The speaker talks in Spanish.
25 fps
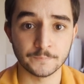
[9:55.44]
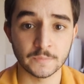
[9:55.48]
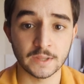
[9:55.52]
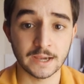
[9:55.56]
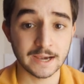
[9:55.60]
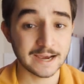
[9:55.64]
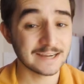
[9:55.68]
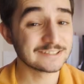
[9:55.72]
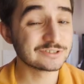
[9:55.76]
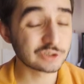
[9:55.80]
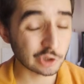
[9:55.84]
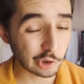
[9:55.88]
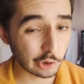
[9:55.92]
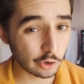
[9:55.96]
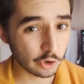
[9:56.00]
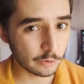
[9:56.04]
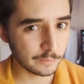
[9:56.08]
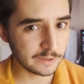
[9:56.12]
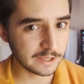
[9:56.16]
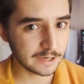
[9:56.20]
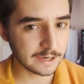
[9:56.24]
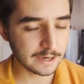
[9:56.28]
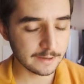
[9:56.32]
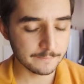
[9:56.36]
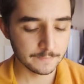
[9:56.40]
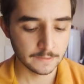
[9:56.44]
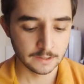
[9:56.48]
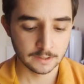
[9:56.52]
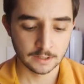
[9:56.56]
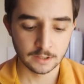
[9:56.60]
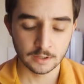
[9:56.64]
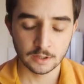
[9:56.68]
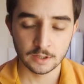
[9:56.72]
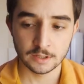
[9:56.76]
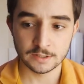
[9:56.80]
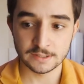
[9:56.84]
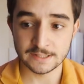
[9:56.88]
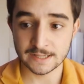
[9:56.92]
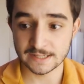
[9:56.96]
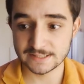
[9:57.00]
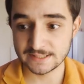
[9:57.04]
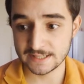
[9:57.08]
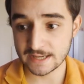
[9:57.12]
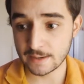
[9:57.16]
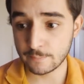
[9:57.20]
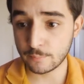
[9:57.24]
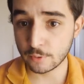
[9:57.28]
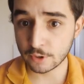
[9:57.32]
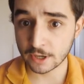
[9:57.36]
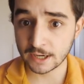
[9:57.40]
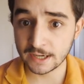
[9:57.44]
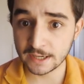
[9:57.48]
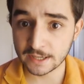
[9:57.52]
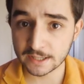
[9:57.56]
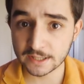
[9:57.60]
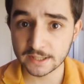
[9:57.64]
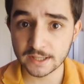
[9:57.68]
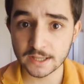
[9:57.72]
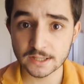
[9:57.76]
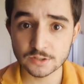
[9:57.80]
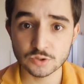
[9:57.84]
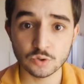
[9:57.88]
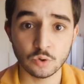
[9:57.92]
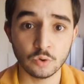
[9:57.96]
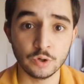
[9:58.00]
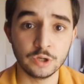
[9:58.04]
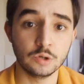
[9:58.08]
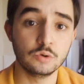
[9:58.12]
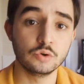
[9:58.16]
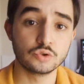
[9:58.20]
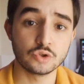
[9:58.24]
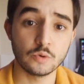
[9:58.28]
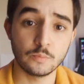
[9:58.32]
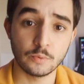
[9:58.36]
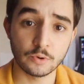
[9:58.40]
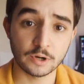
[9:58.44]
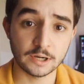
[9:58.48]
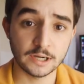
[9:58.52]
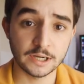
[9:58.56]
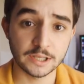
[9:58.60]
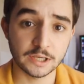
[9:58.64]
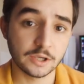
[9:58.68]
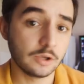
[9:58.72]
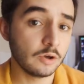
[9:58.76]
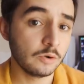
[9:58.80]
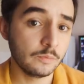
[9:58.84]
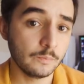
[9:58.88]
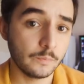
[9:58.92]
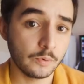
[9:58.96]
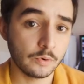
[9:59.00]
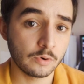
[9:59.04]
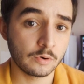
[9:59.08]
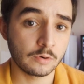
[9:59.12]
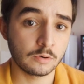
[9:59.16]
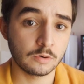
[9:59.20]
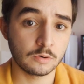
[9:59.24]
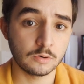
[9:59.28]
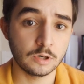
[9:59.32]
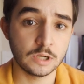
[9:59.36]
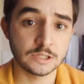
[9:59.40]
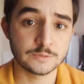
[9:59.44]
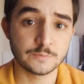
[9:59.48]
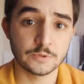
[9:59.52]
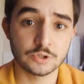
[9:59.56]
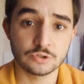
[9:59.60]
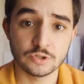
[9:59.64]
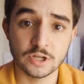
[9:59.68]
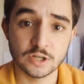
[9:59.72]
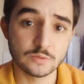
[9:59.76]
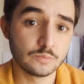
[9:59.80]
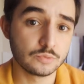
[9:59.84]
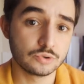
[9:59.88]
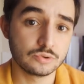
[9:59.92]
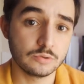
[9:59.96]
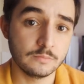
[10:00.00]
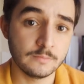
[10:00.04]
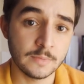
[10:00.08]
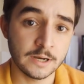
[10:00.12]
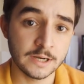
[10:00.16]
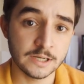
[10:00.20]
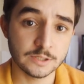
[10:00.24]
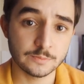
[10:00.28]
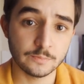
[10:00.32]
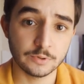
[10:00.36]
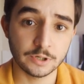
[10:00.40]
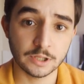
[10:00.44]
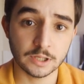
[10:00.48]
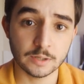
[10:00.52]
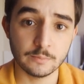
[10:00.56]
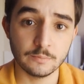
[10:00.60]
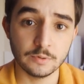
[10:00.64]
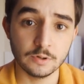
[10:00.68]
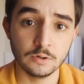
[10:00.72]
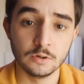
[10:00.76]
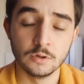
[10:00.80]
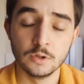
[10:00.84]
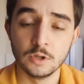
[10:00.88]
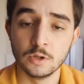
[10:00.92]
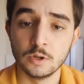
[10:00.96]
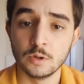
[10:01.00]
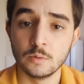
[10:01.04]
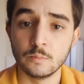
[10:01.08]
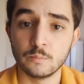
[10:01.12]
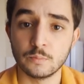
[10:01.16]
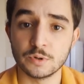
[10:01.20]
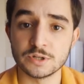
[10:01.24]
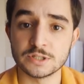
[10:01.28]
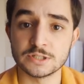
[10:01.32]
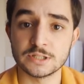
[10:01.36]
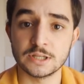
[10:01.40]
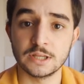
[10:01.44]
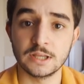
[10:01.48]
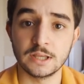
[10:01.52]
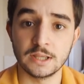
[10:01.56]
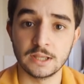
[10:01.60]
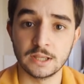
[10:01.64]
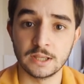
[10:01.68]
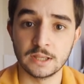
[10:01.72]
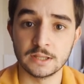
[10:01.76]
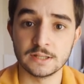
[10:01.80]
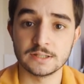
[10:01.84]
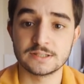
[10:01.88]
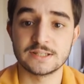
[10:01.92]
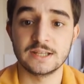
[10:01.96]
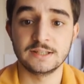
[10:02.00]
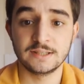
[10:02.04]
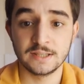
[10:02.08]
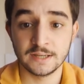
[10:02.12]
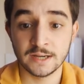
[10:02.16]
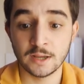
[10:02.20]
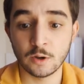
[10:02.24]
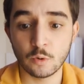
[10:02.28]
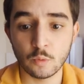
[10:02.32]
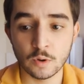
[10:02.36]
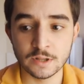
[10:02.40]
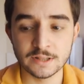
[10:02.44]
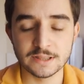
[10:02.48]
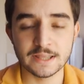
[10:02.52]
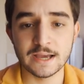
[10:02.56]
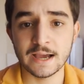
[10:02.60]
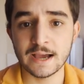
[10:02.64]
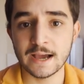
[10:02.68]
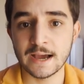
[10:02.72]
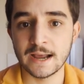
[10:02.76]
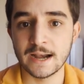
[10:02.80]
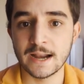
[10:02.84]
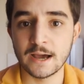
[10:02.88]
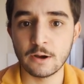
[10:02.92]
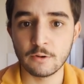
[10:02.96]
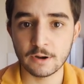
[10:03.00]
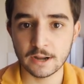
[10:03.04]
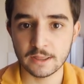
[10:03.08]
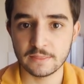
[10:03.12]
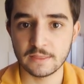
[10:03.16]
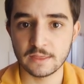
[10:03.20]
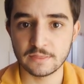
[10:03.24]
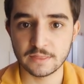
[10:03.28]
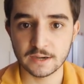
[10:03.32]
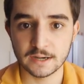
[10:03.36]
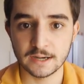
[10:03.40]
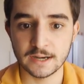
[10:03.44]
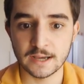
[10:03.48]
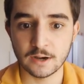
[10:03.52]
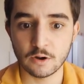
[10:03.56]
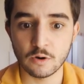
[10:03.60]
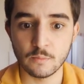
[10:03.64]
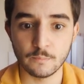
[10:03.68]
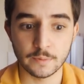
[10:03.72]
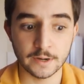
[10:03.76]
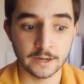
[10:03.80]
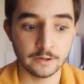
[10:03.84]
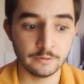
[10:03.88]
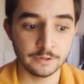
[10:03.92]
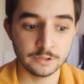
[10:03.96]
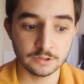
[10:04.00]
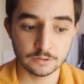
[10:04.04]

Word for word: gastronómica ya sea por alergias o incluso por religión, por las personas musulmanes, por ejemplo, pues eh, se tiene en cuenta a la hora de hacer la compra, ¿no?